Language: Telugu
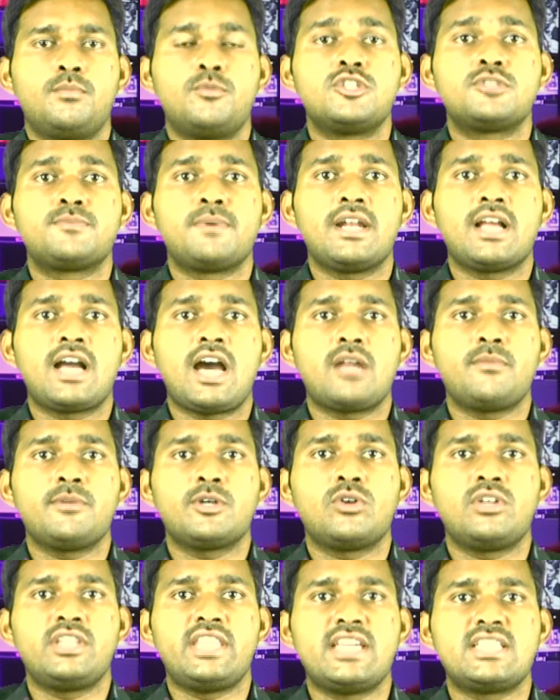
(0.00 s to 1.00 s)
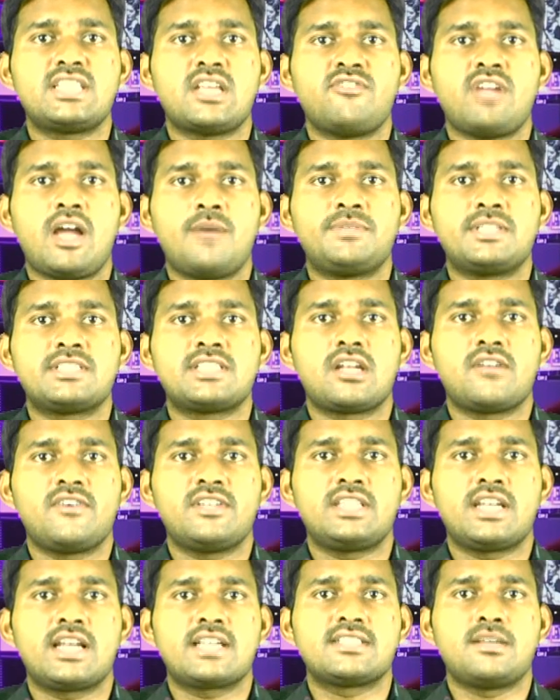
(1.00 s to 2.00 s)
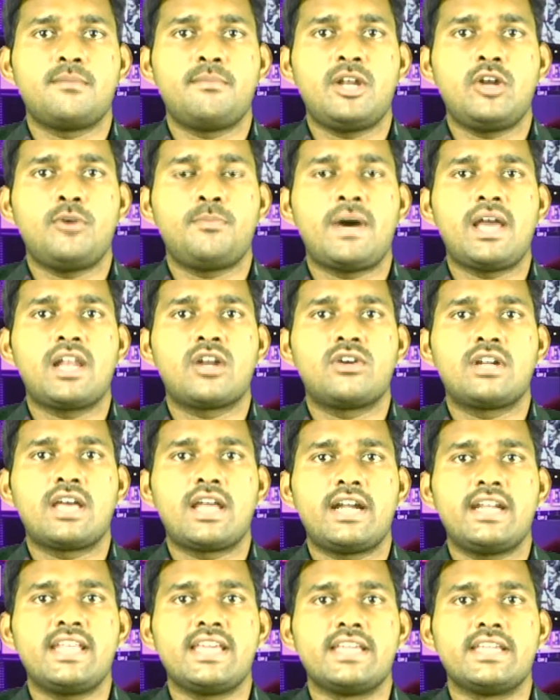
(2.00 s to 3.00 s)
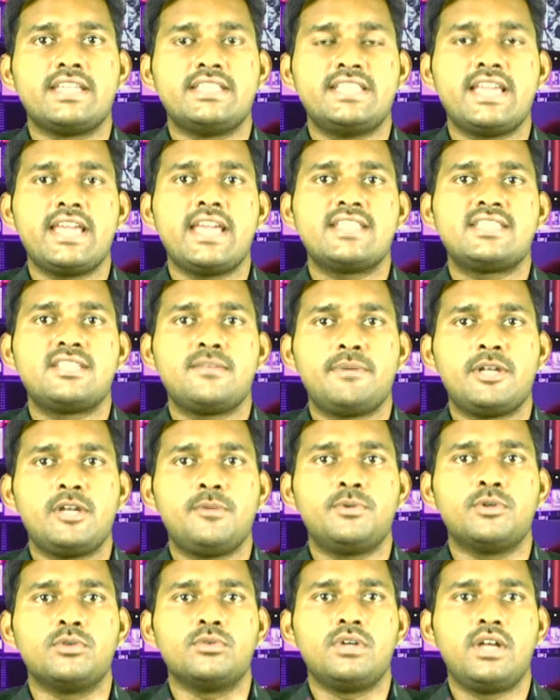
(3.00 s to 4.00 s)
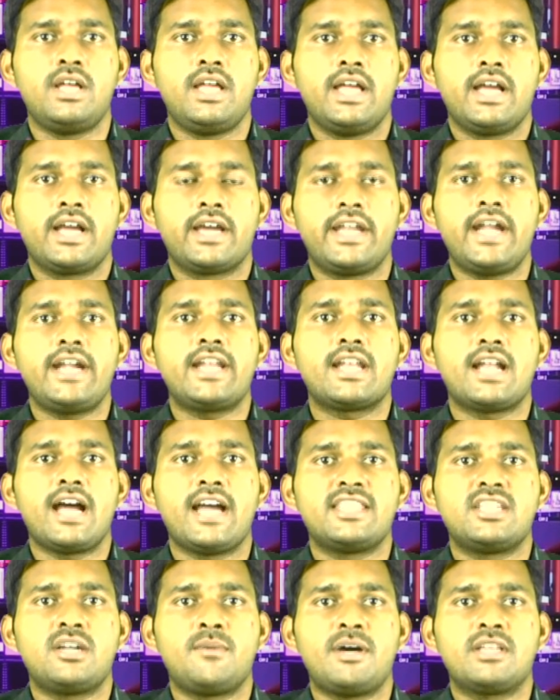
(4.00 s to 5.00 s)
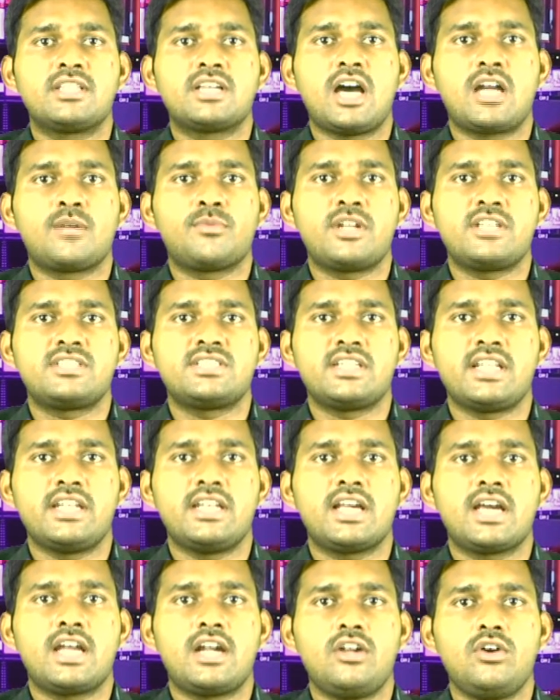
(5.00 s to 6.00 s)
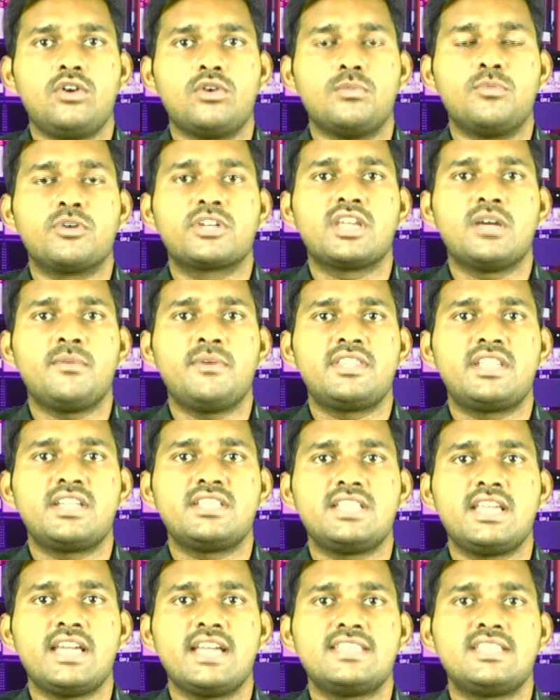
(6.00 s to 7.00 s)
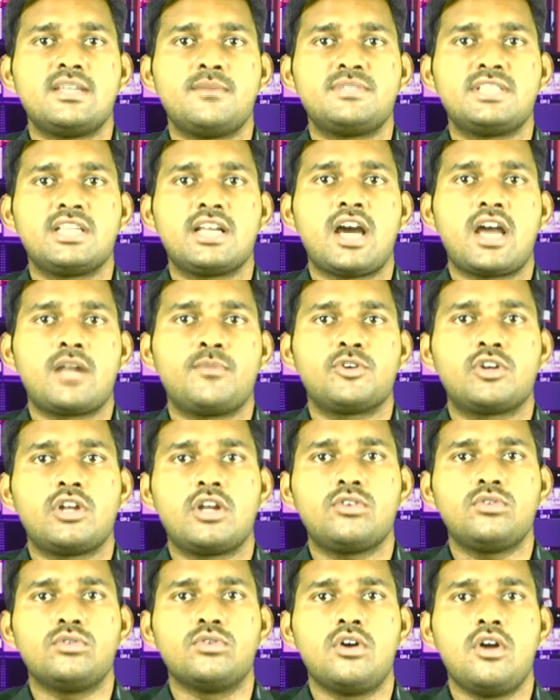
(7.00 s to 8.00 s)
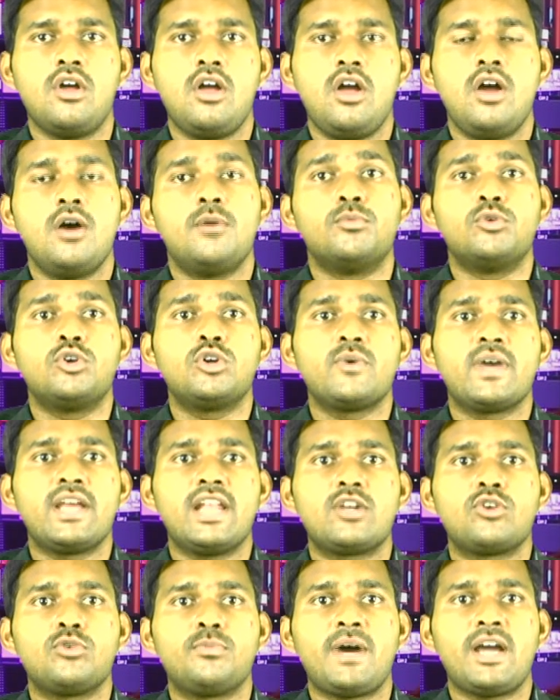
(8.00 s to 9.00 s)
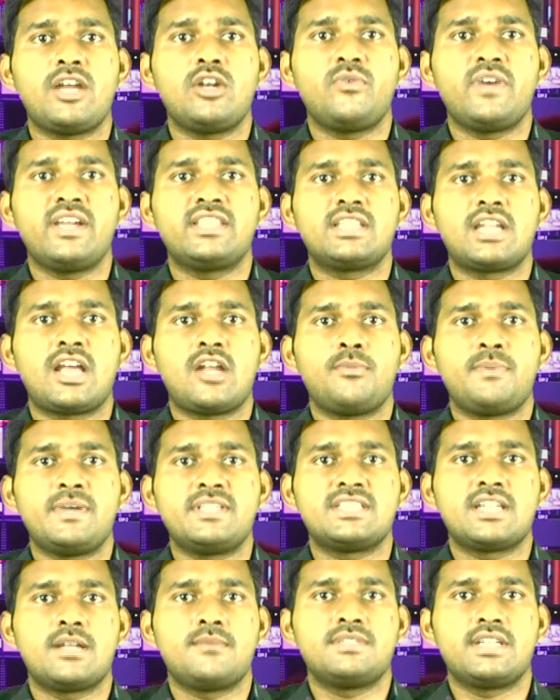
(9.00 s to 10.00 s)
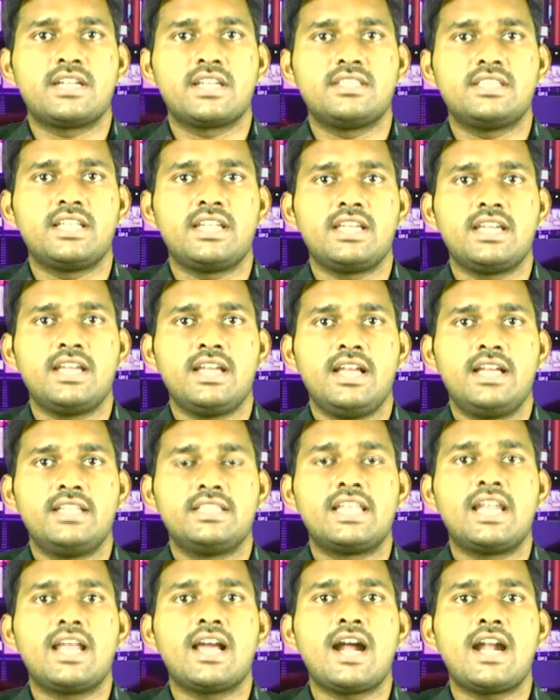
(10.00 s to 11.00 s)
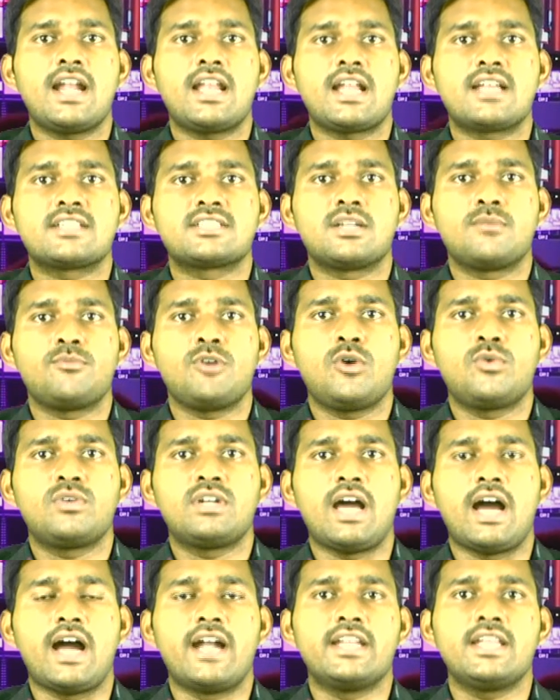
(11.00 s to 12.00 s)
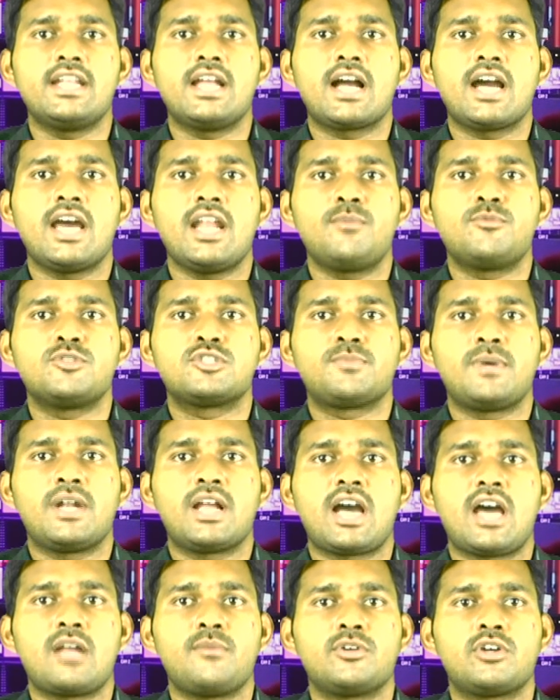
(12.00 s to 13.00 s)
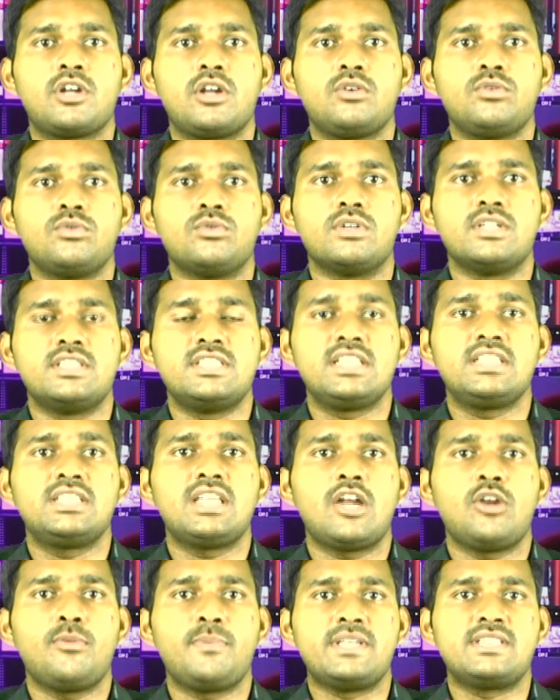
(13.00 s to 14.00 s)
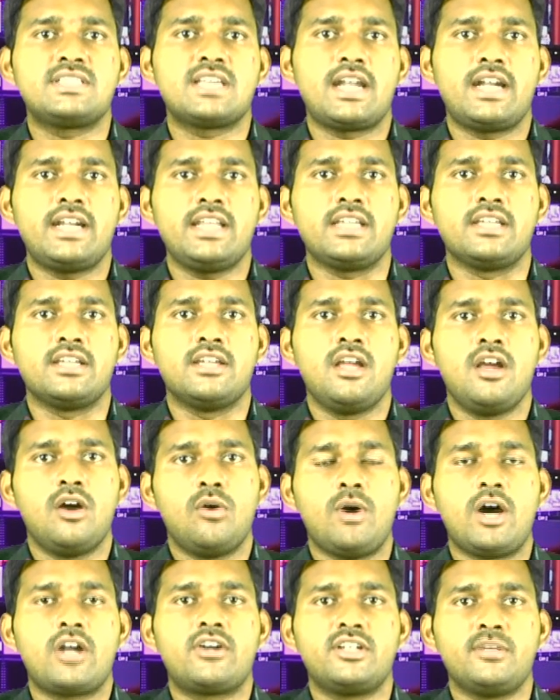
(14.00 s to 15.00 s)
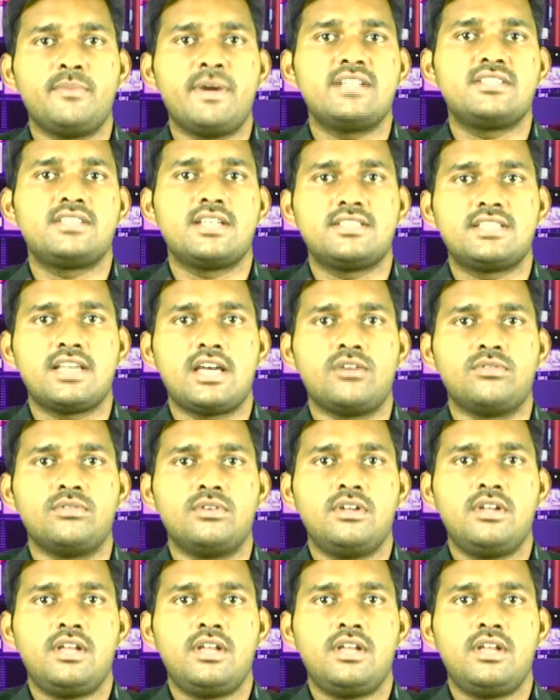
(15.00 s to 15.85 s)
మున్సిపల్ కార్మికులు దేశవ్యాప్త సార్వత్రిక సమ్మెలో పాల్గొనాలని జేఏసీ పిలుపు గ్రేటర్ హైదరాబాద్ కార్పొరేషన్ ఎన్నికలలో ముఖ్యమంత్రి జీహెచ్ఎంసీ కార్మికులకు మూడు వేల రూపాయలు వేతనాలు పెంచడం జరిగిందని తెలంగాణ రాష్ట్రంలో ఉన్న అన్ని రకాల మున్సిపల్ కార్మికులకు జీతాలు పెంచాలని వారు డిమాండ్ చేశారు